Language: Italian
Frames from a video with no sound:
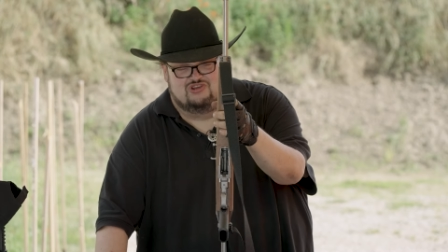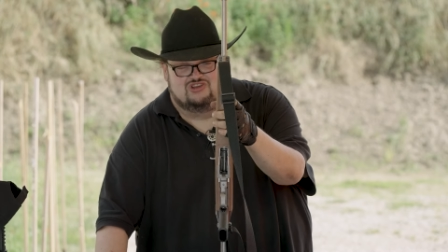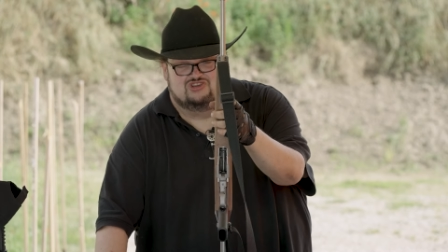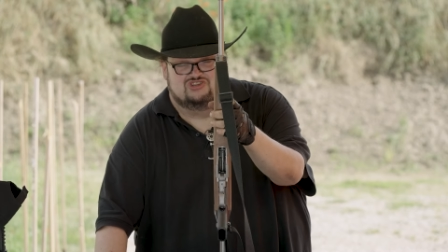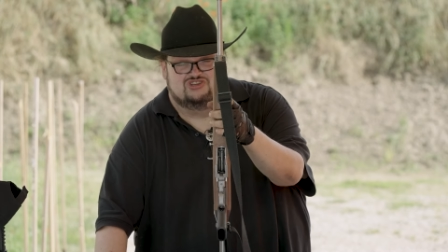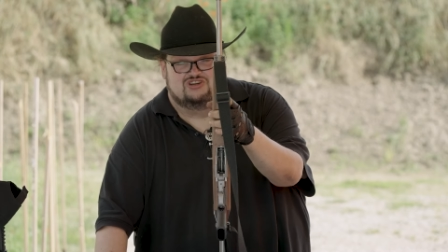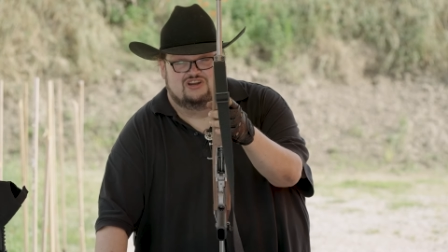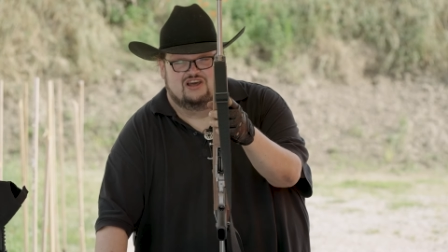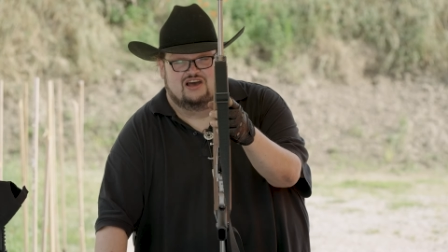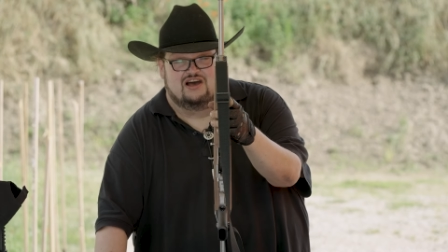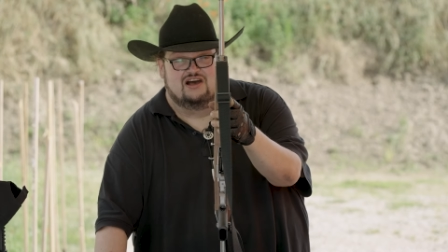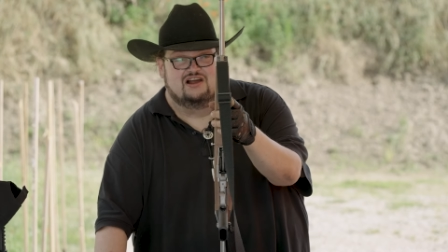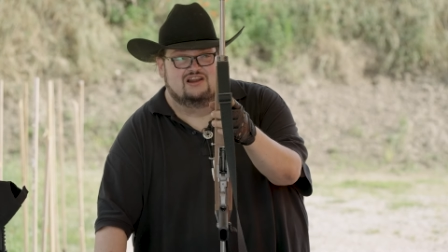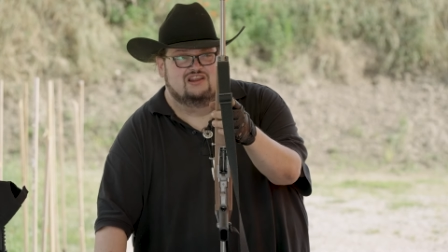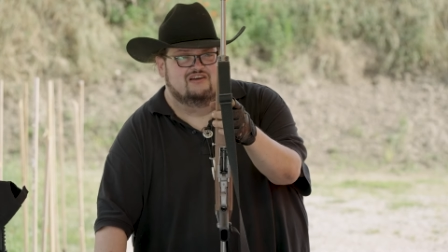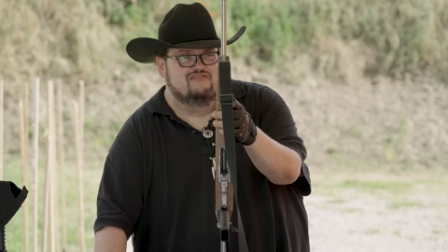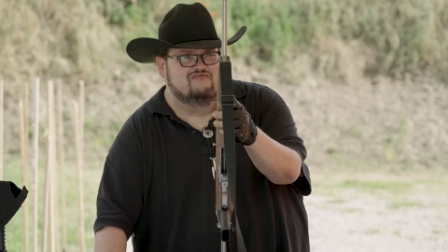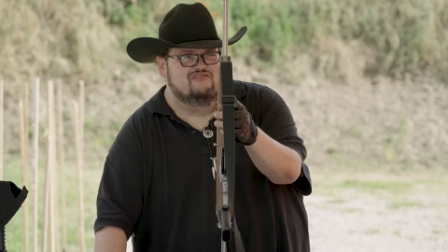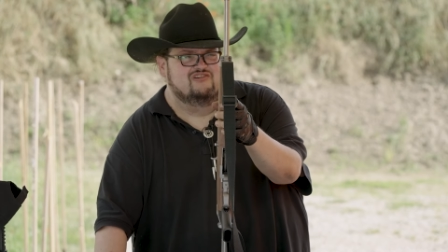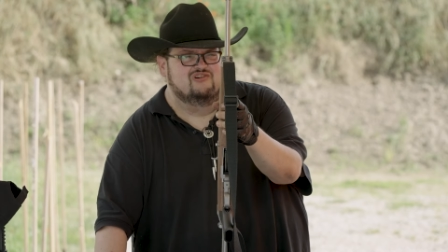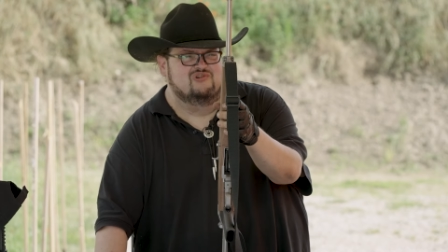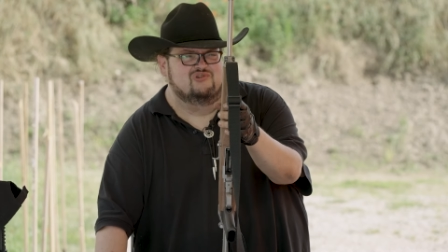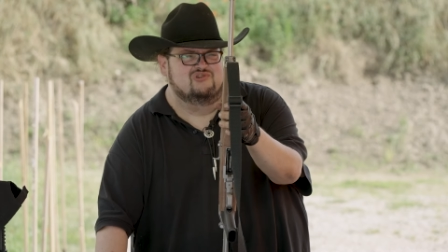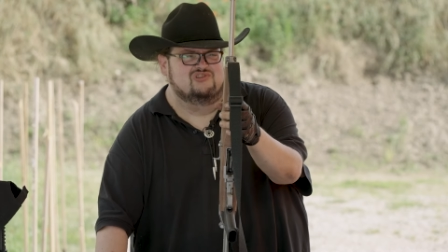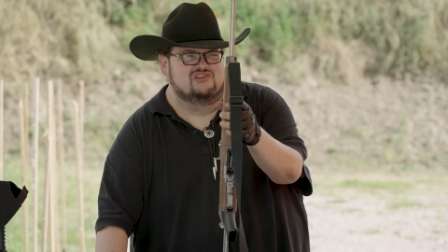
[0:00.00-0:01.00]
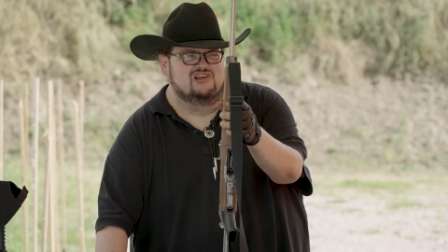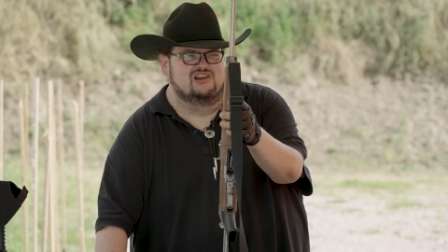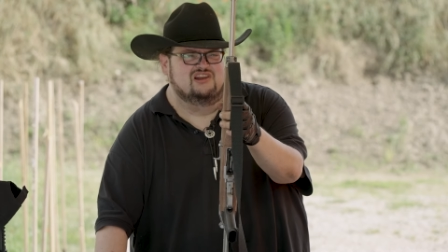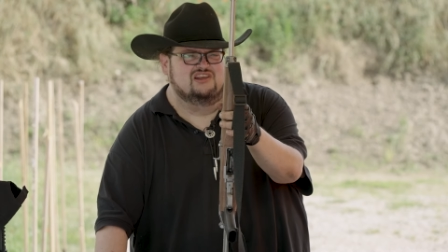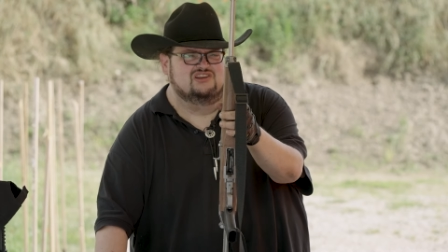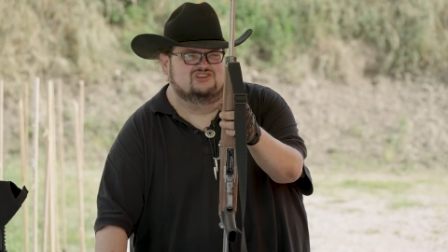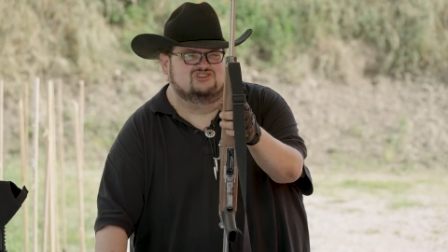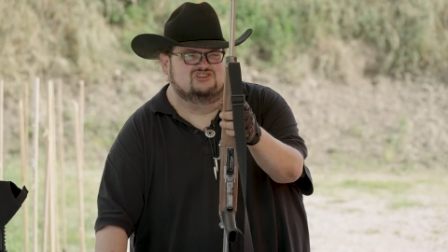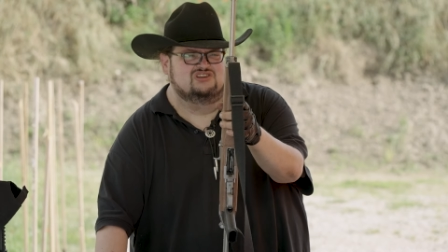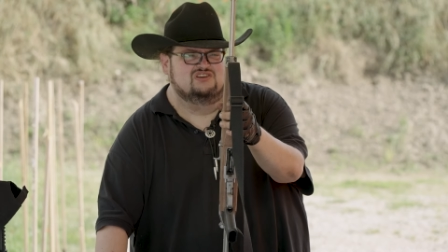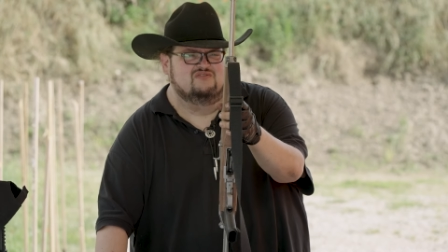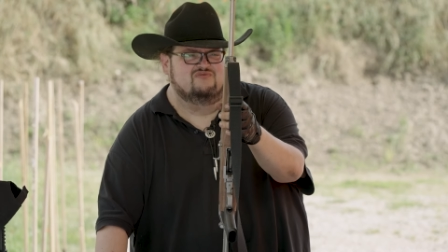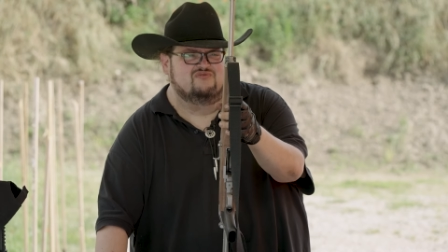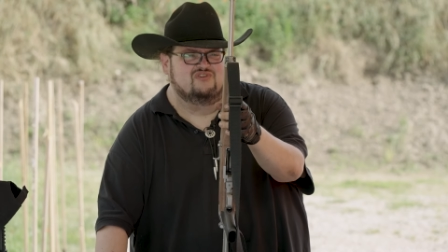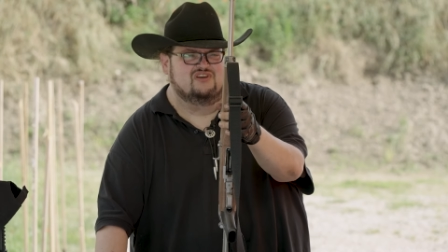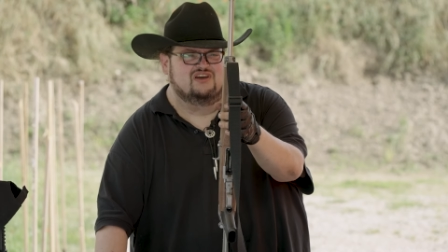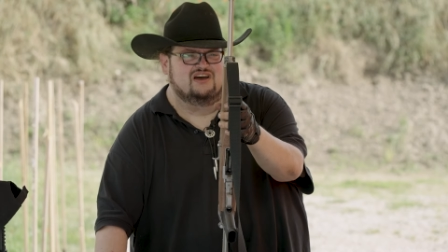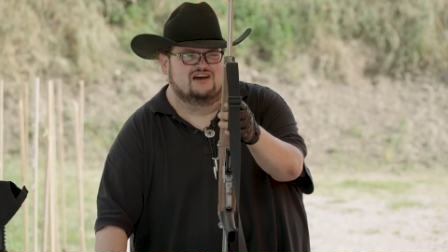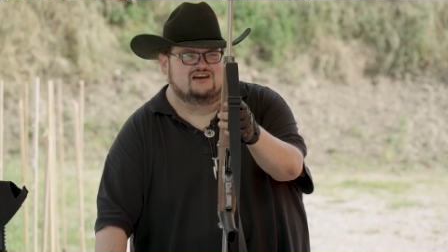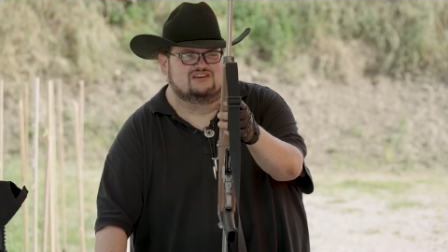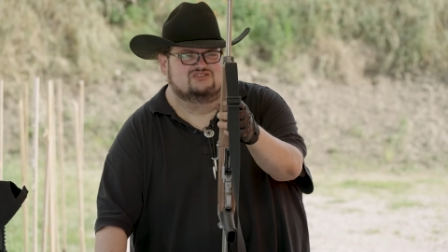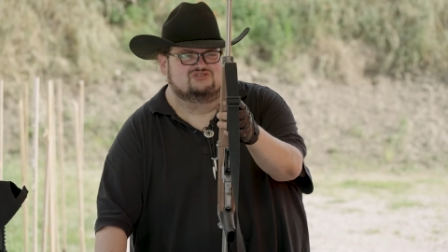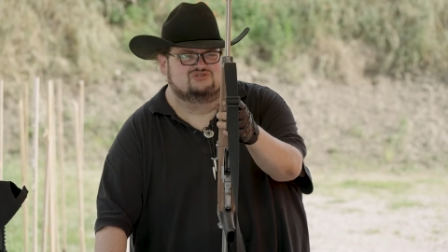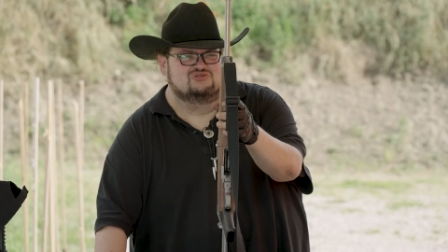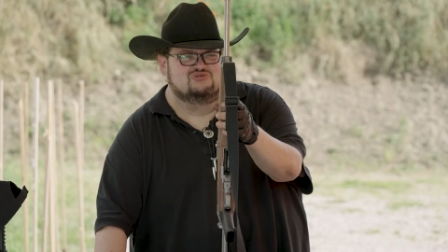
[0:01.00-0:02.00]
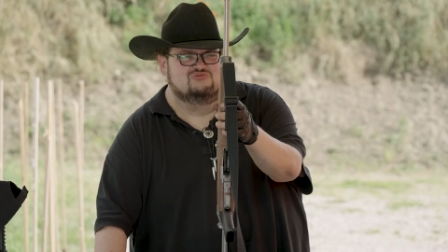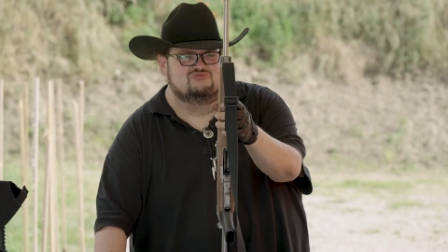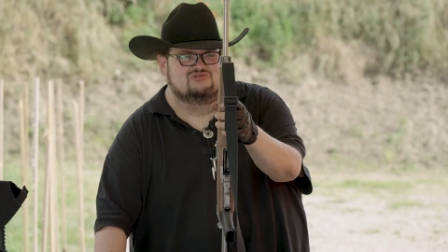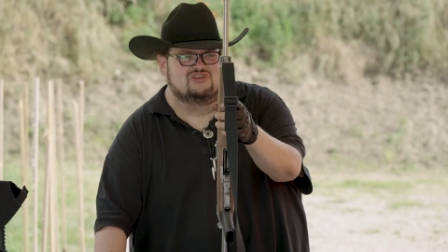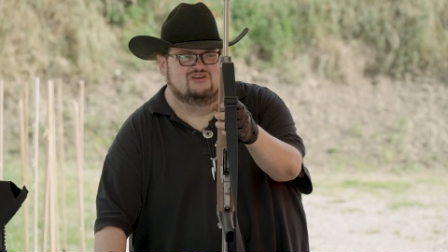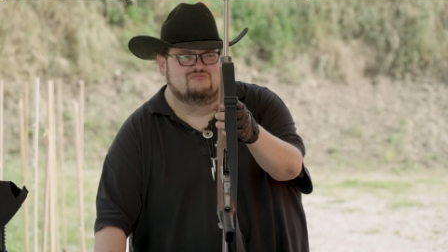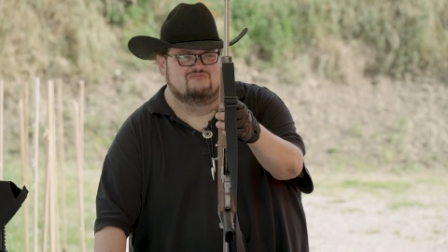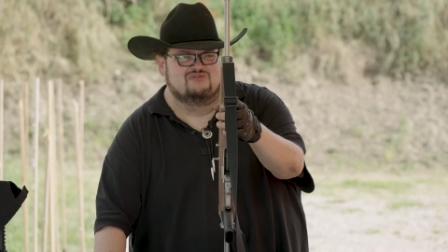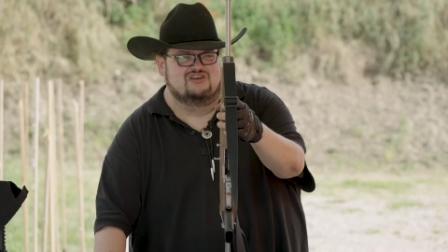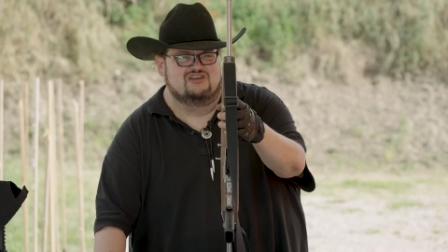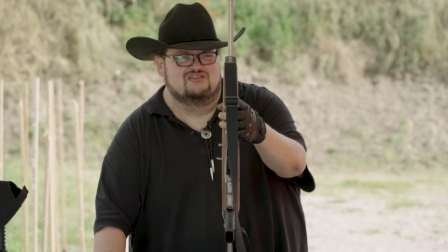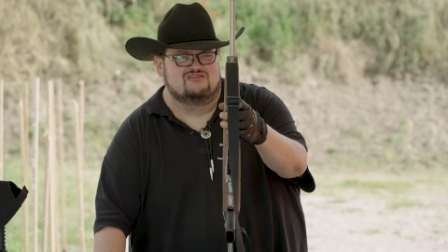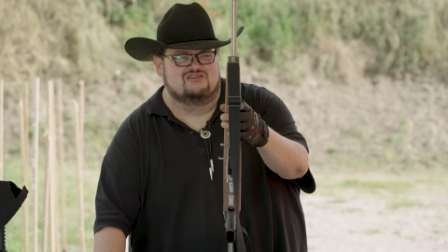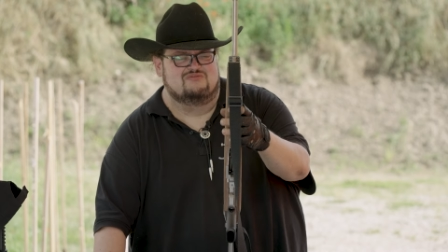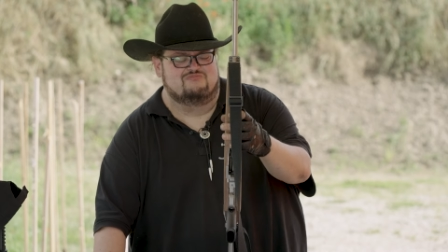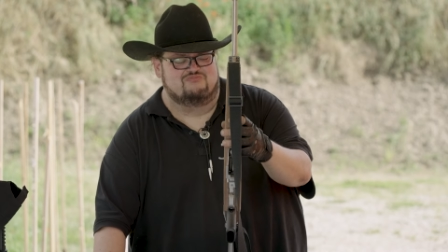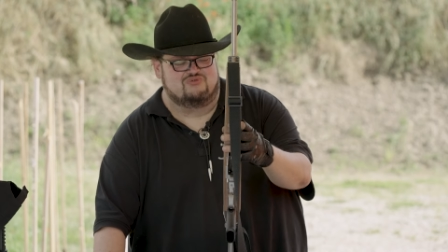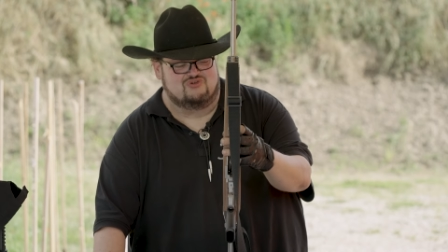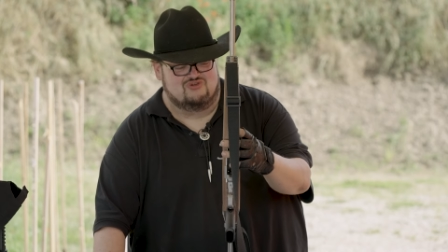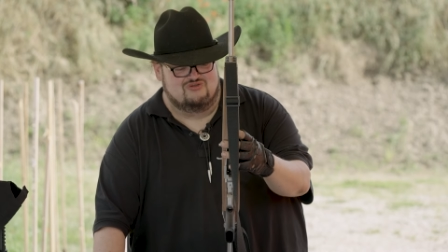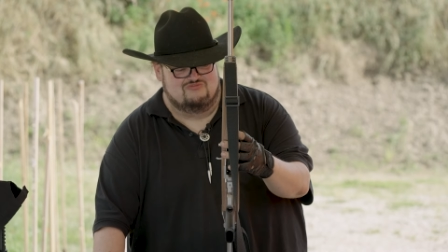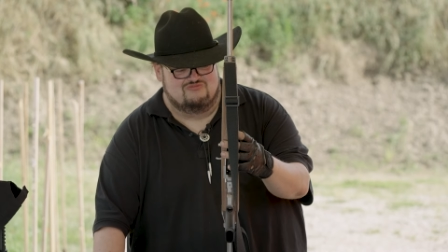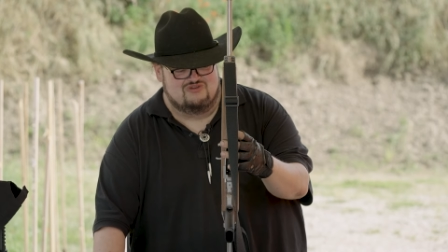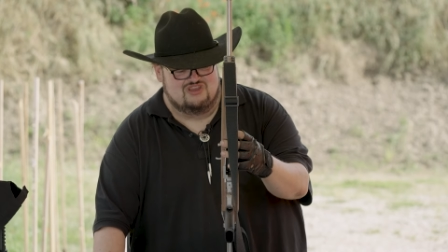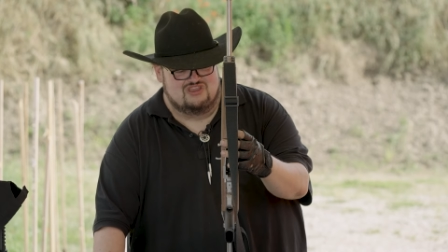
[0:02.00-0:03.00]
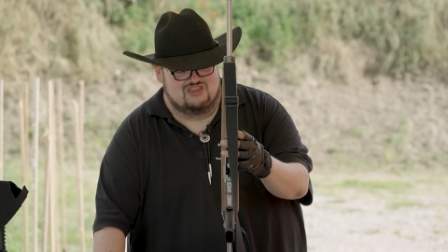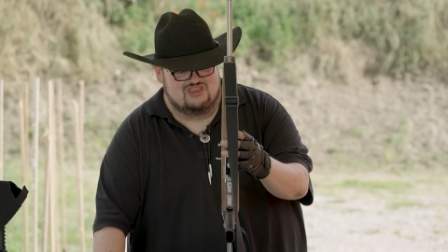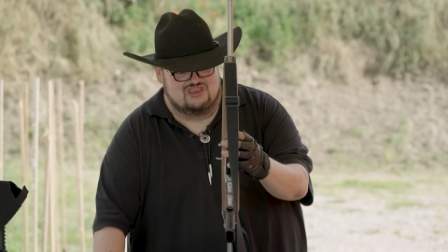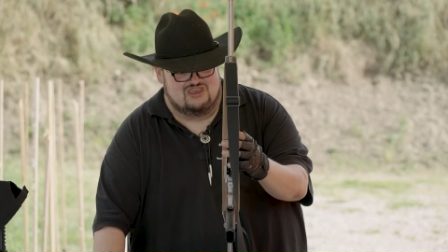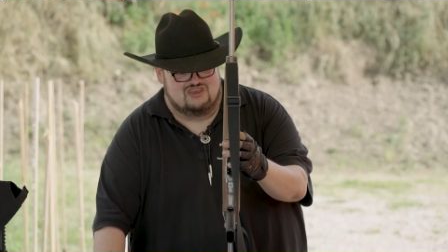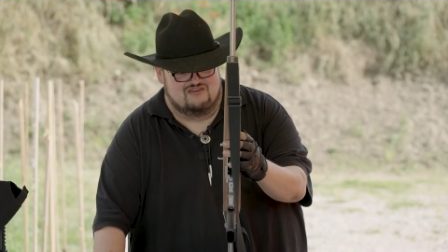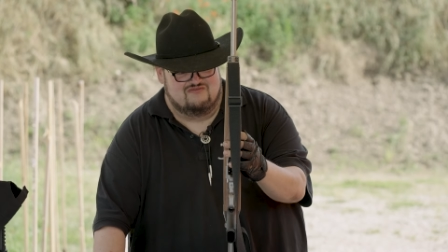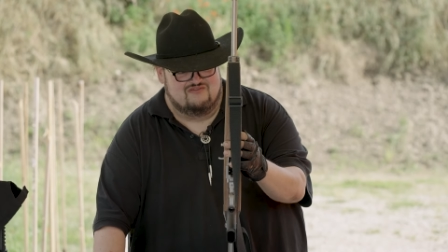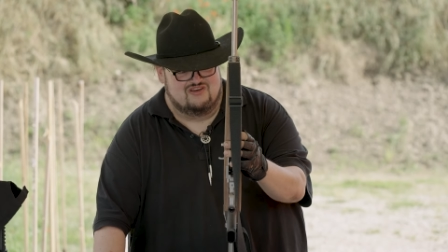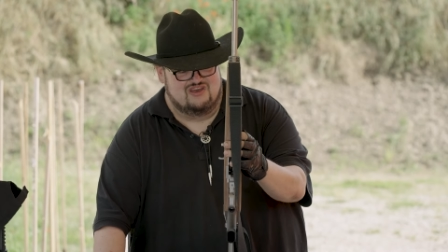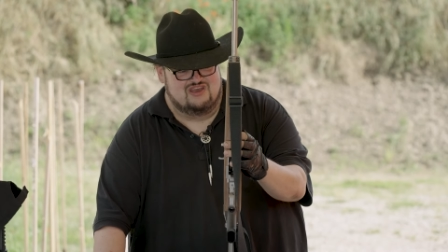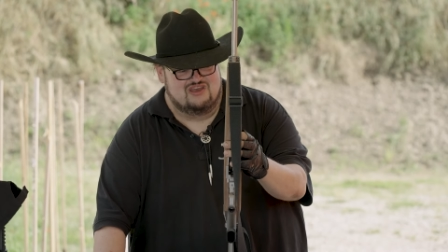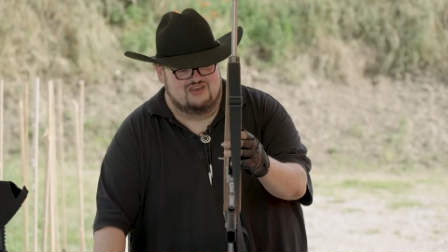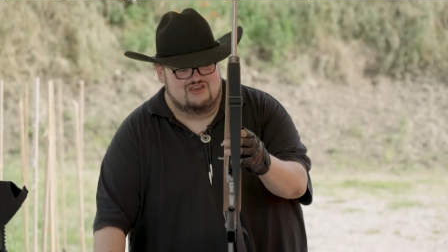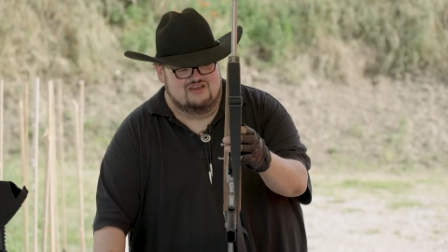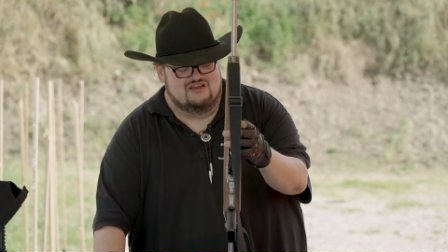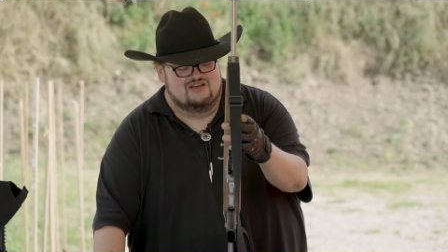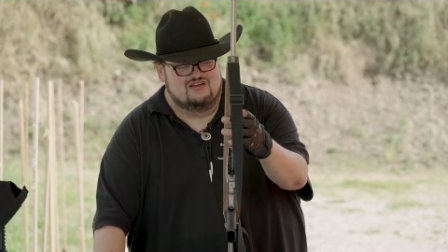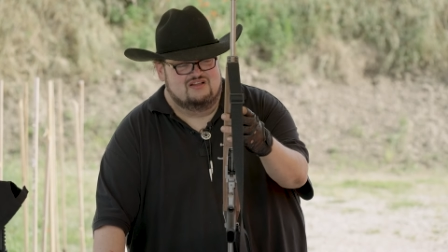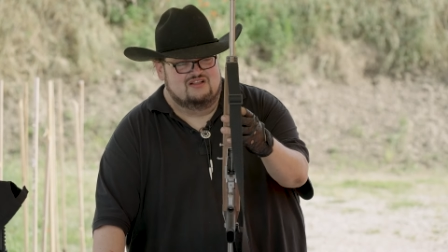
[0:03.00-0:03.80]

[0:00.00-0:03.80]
originali avevano delle cifre assolutamente proibitive,